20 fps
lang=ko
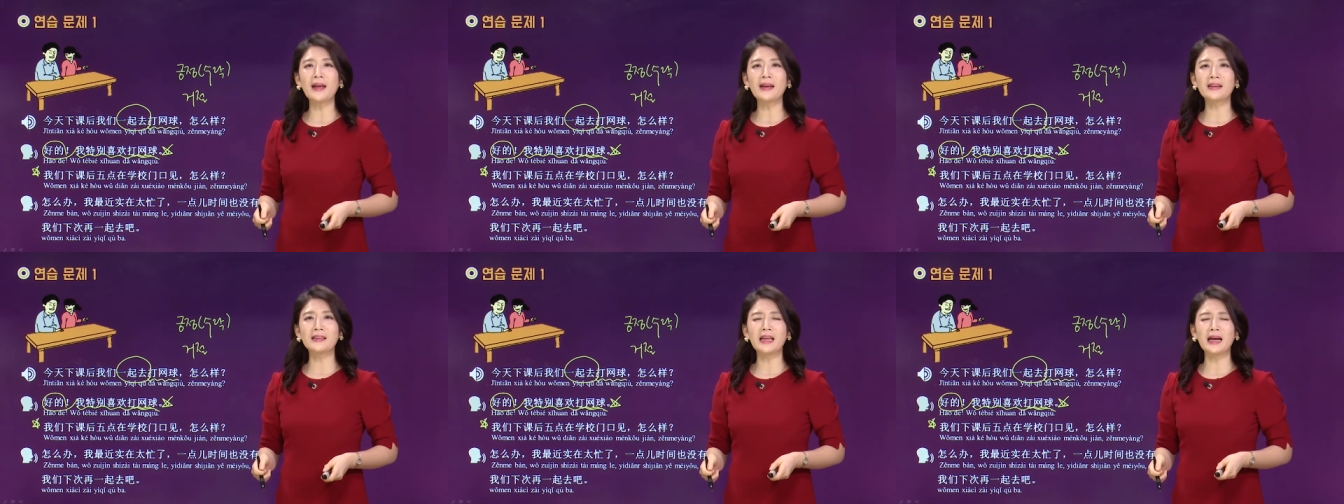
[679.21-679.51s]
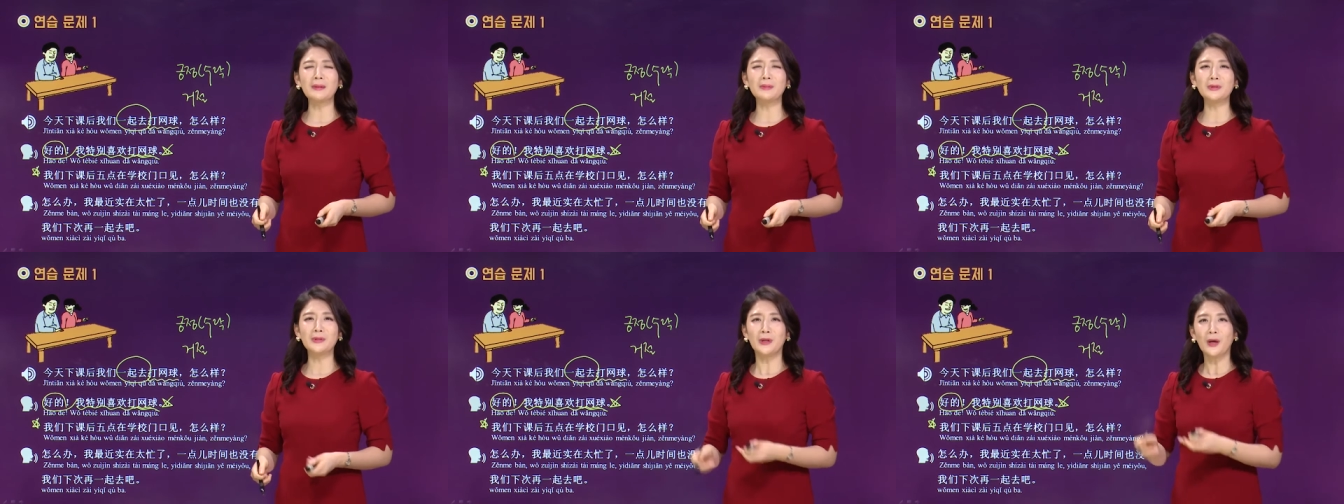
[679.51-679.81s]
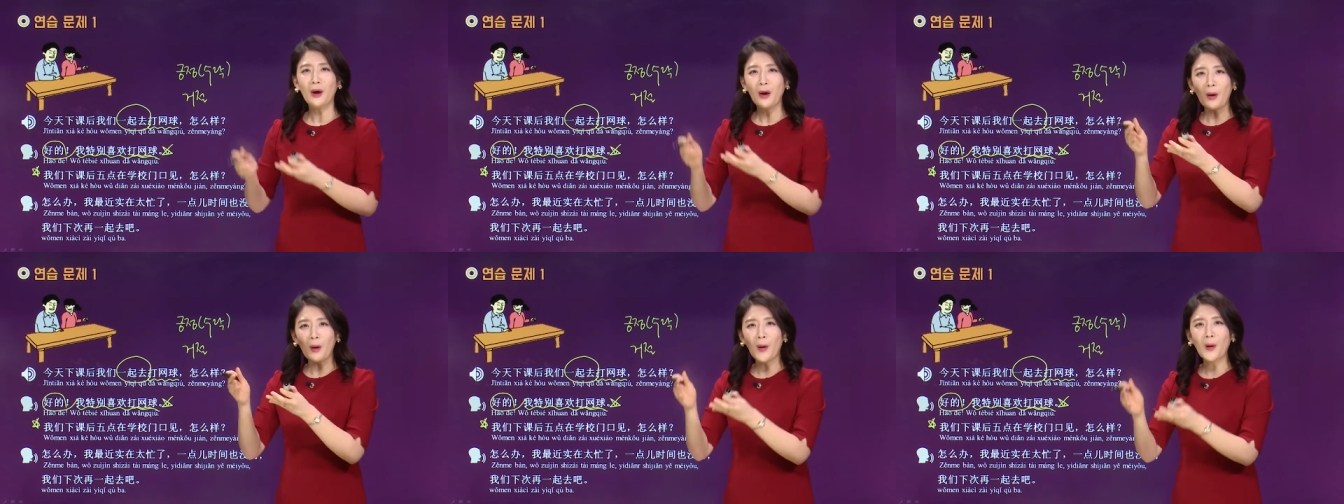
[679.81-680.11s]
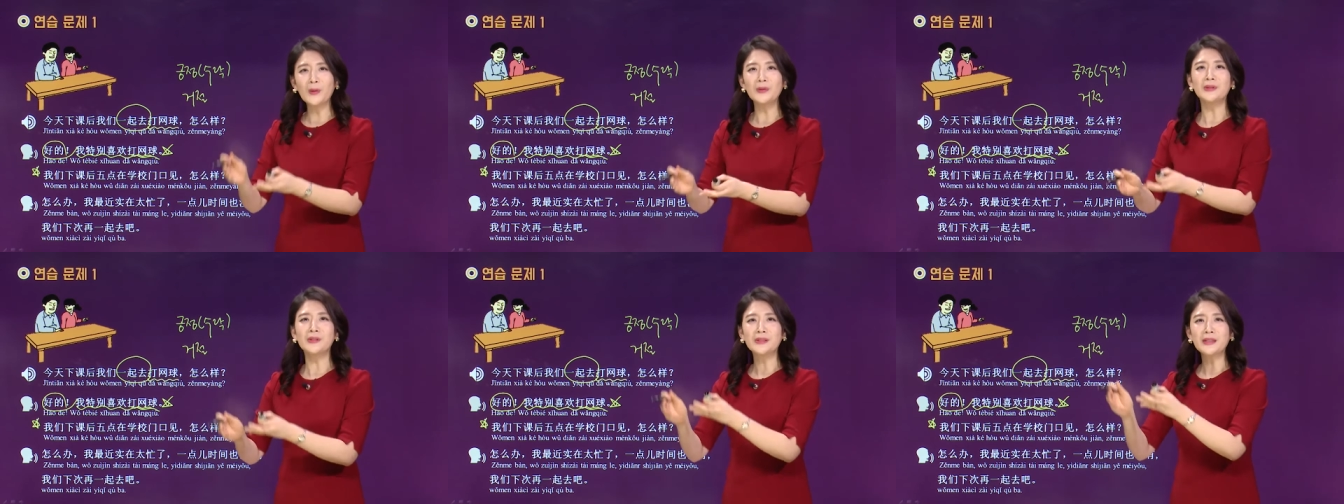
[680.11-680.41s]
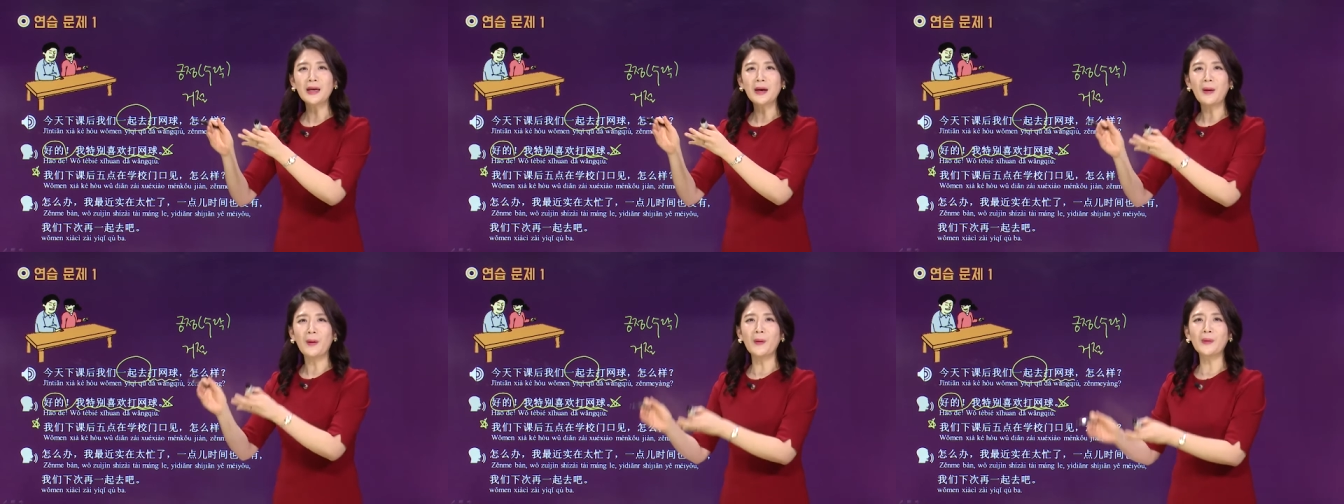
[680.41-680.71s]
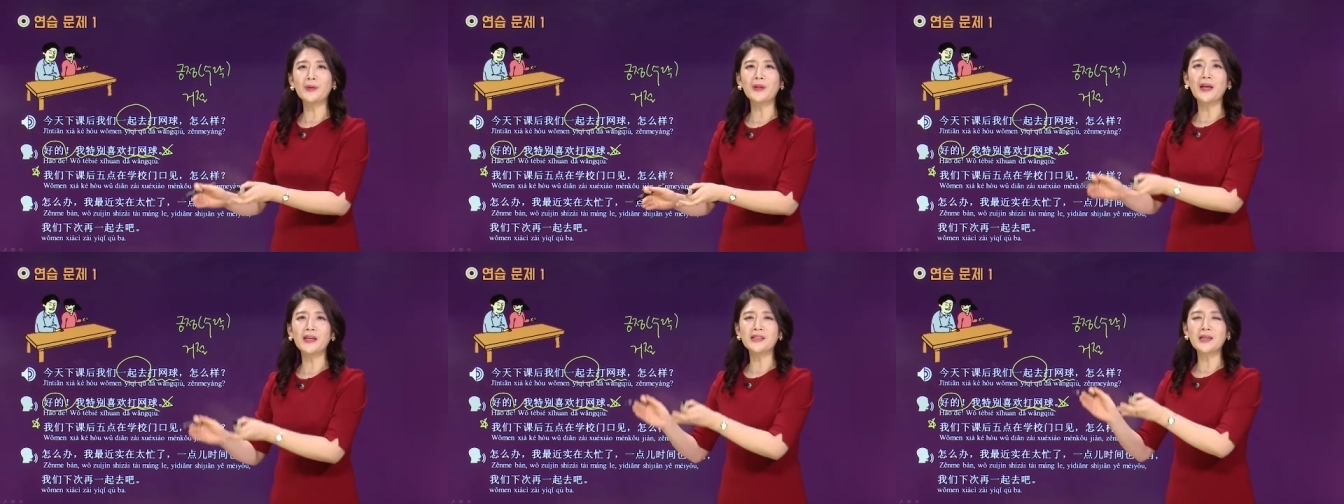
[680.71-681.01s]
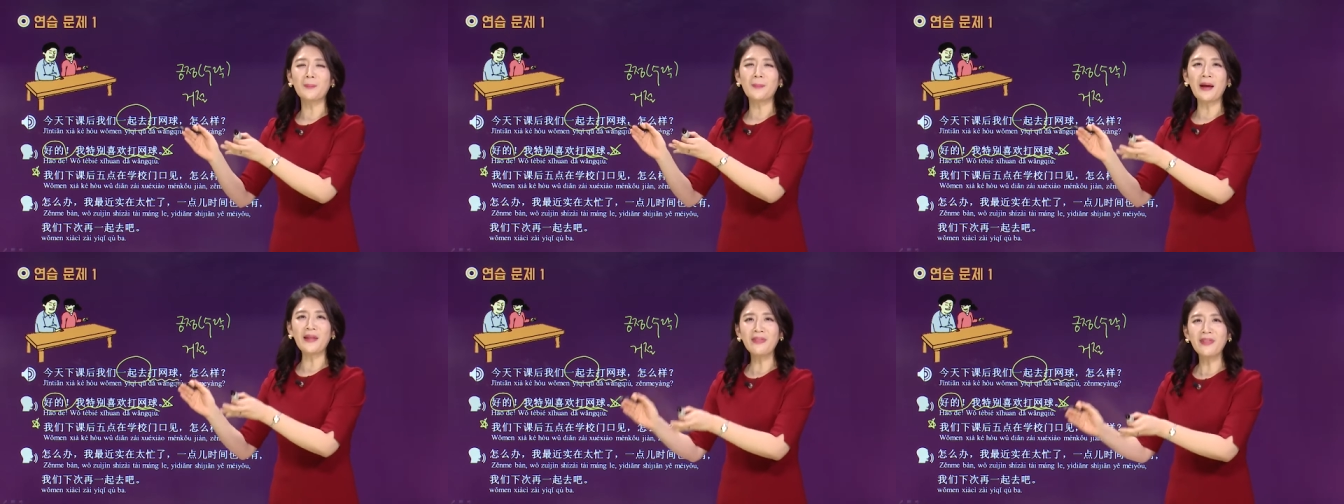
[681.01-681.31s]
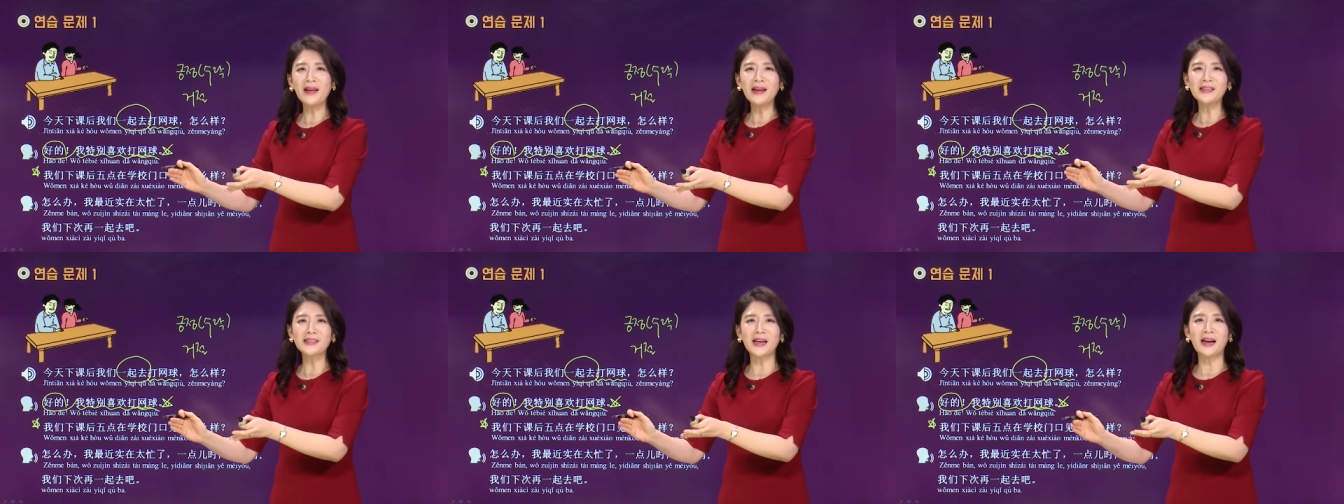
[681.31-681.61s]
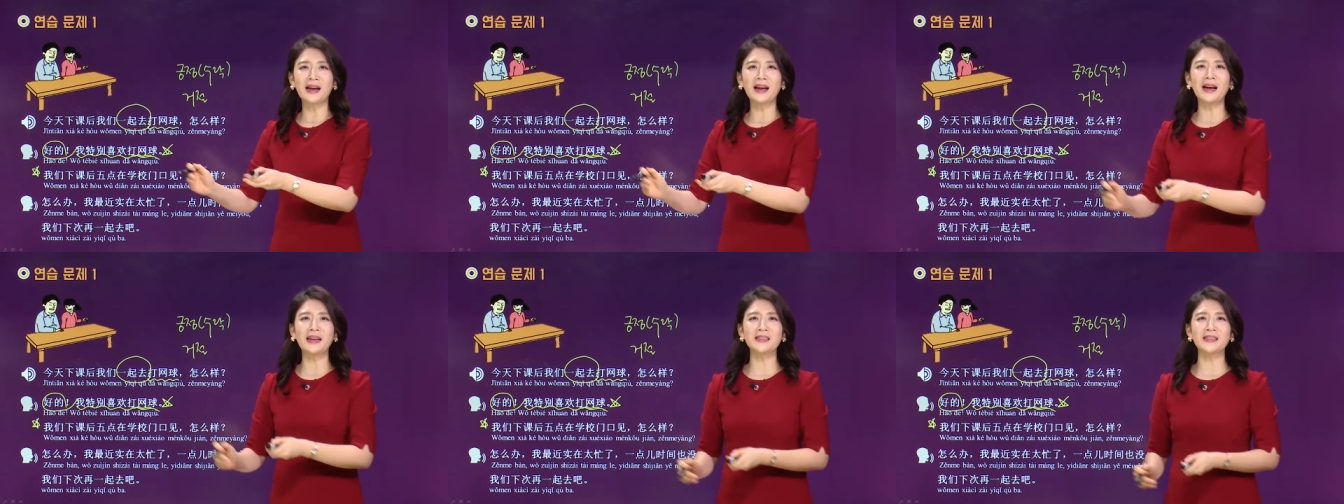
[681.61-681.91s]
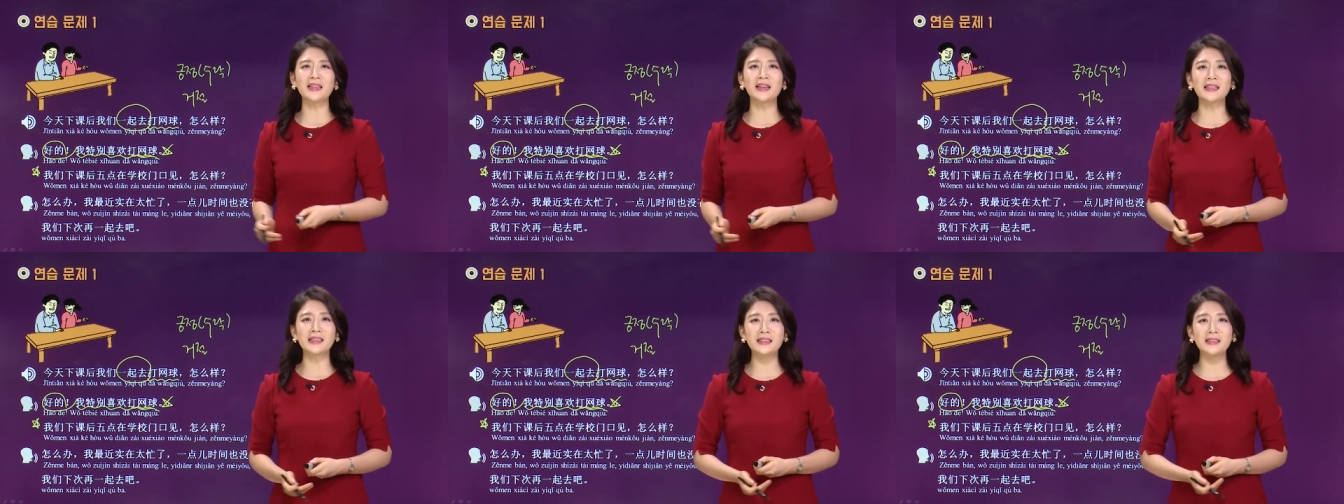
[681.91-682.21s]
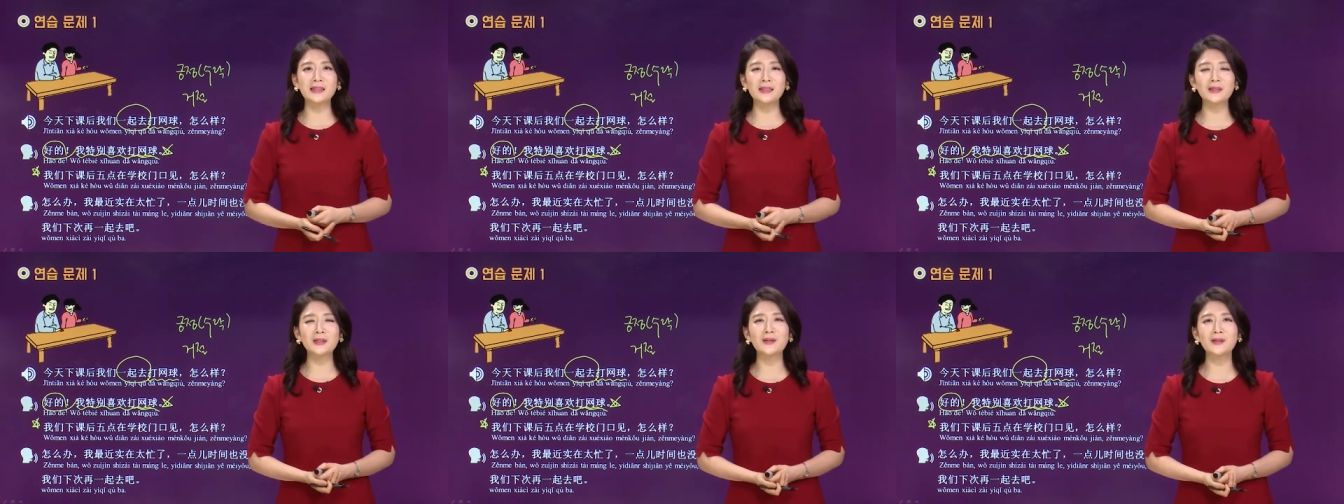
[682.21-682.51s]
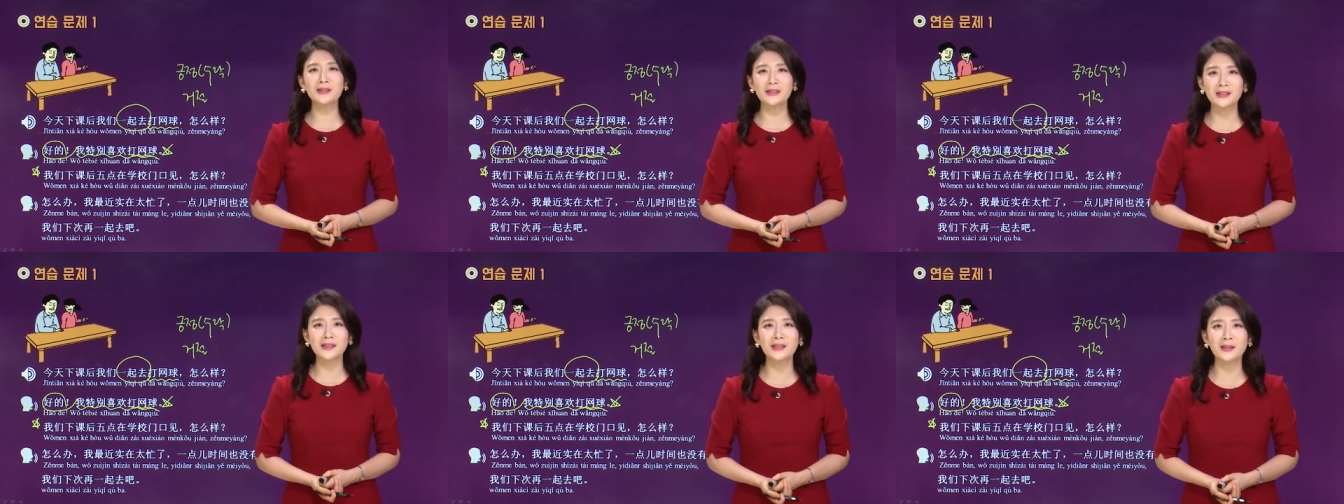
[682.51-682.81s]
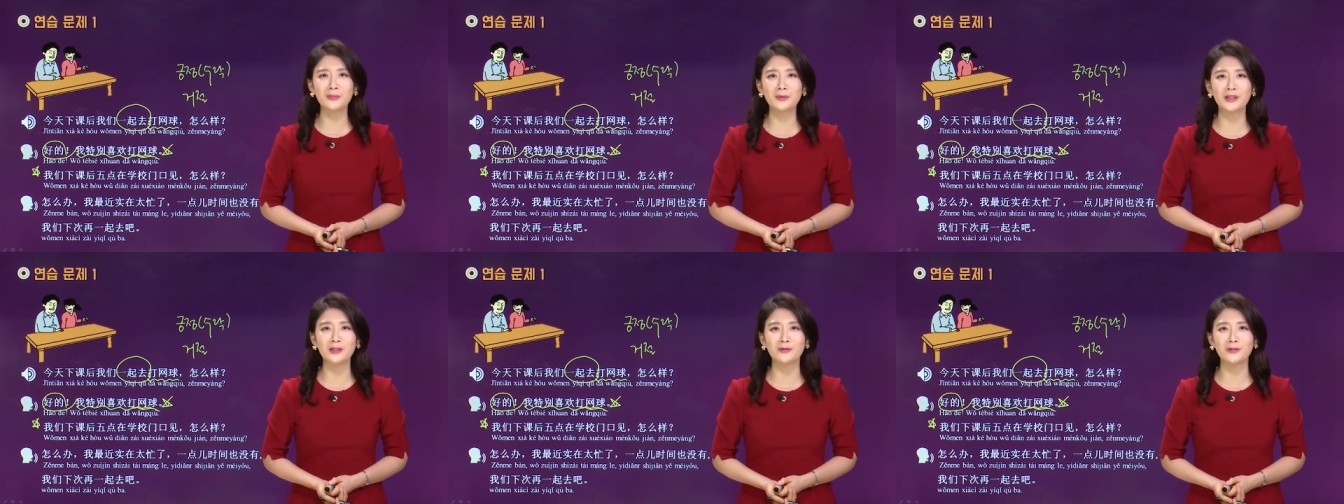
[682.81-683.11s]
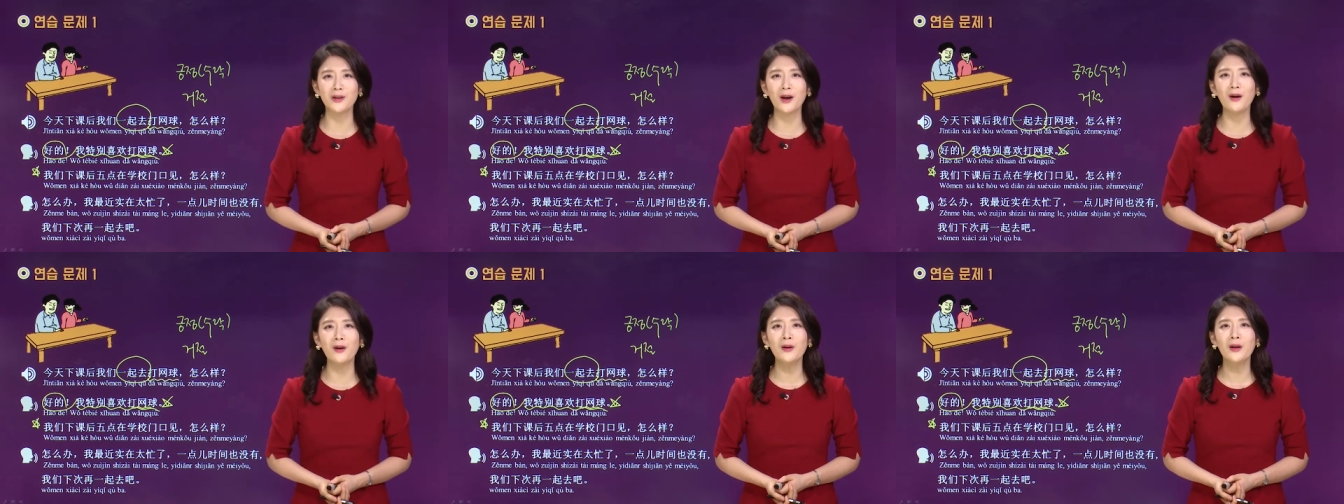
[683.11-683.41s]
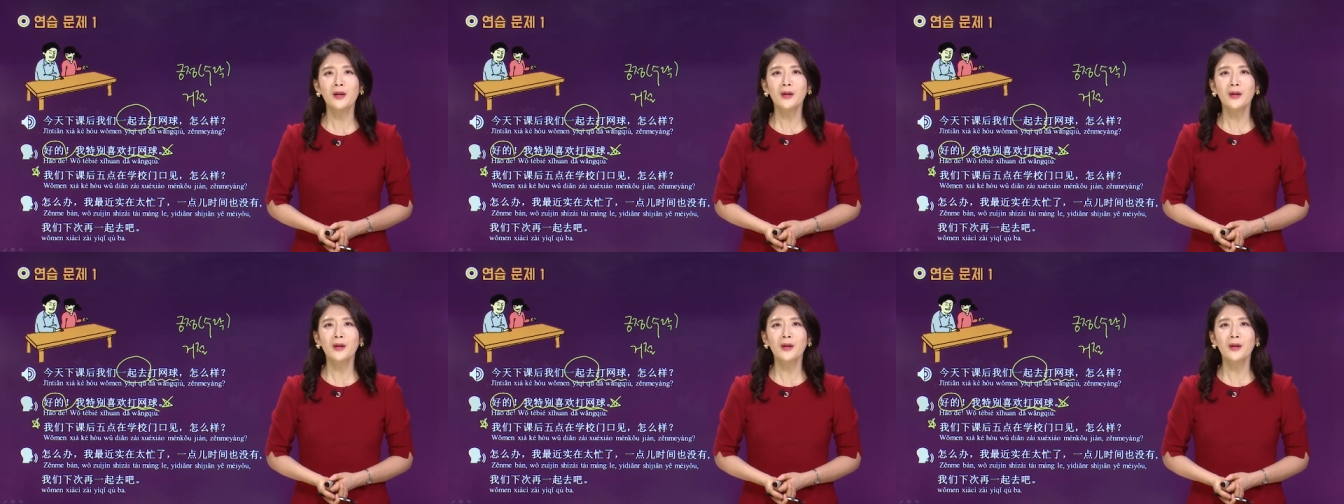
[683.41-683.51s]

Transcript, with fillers: 그 다음은요. 언제 어디에서 만나자까지가 긍정 스크립트고요.